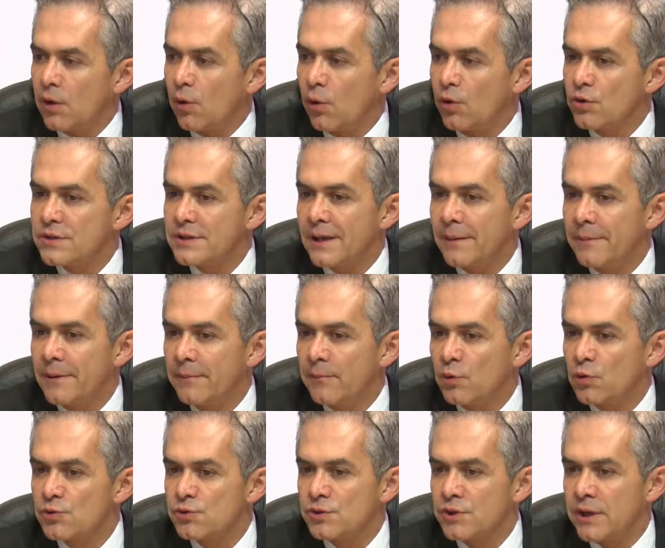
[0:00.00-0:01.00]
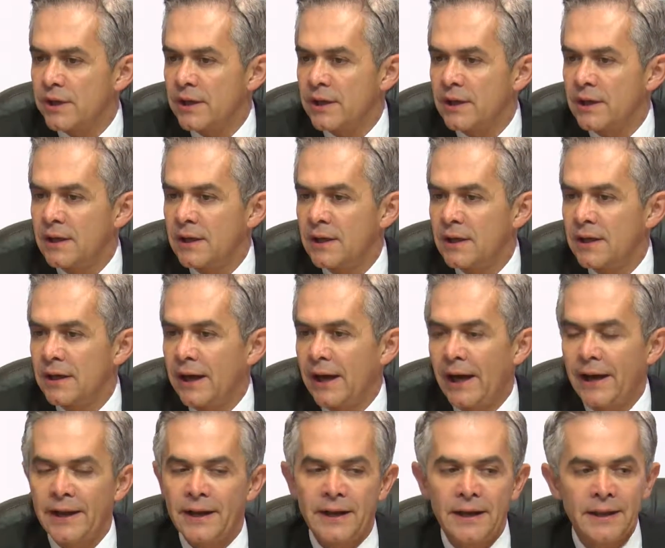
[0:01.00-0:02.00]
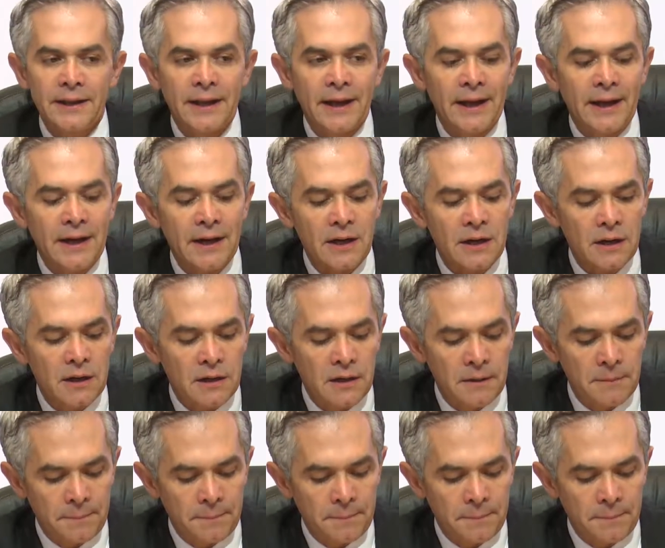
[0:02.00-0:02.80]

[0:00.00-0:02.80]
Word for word: Hoy sabemos que hay que dar